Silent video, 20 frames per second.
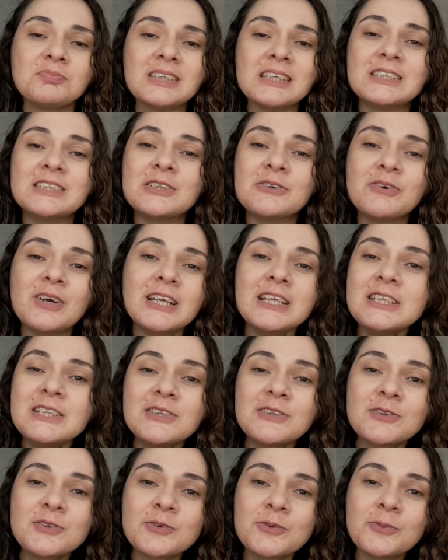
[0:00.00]
Então é
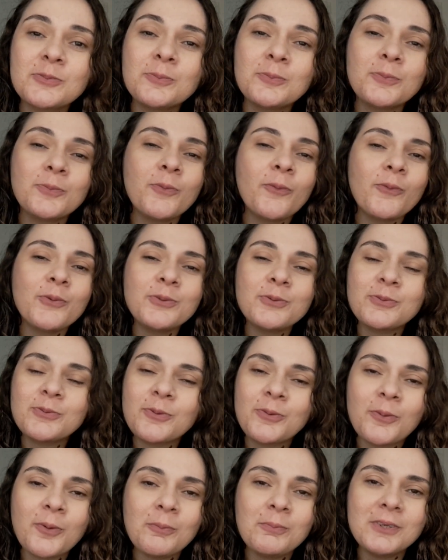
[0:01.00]
isso,
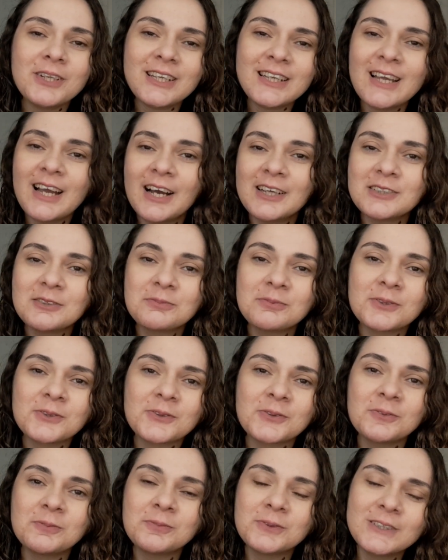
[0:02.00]
muito obrigada pela
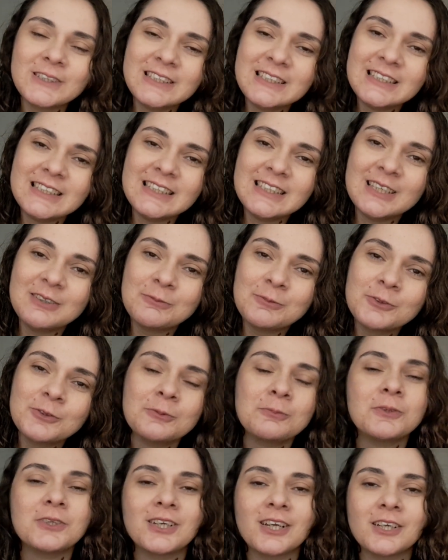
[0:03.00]
companhia, muito
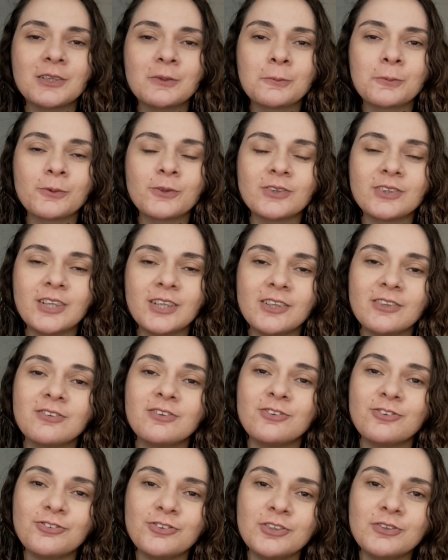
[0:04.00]
obrigada por ter
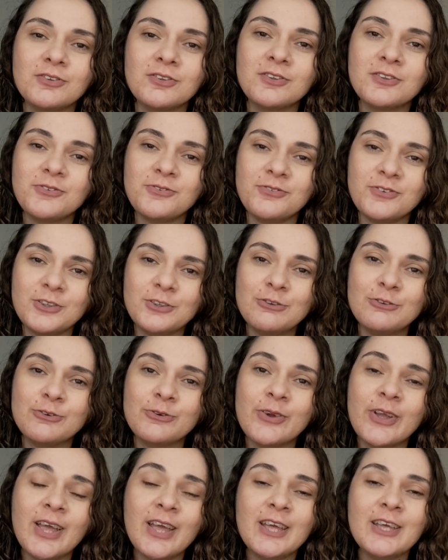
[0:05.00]
assistido esse vídeo
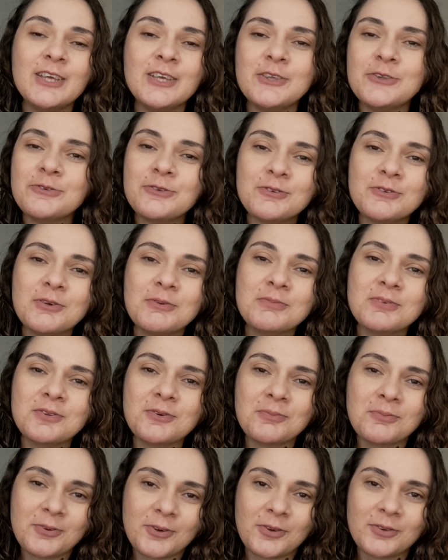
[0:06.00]
e nos vemos em
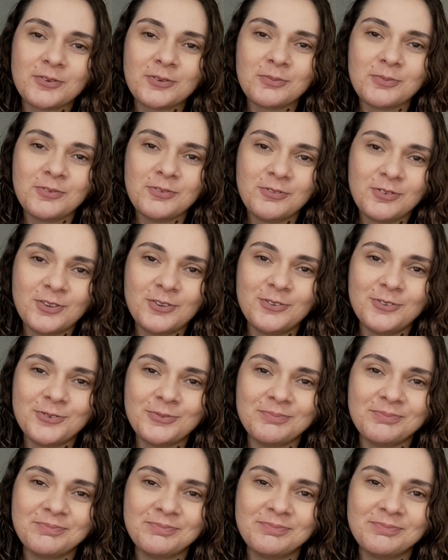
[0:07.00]
um próximo vídeo.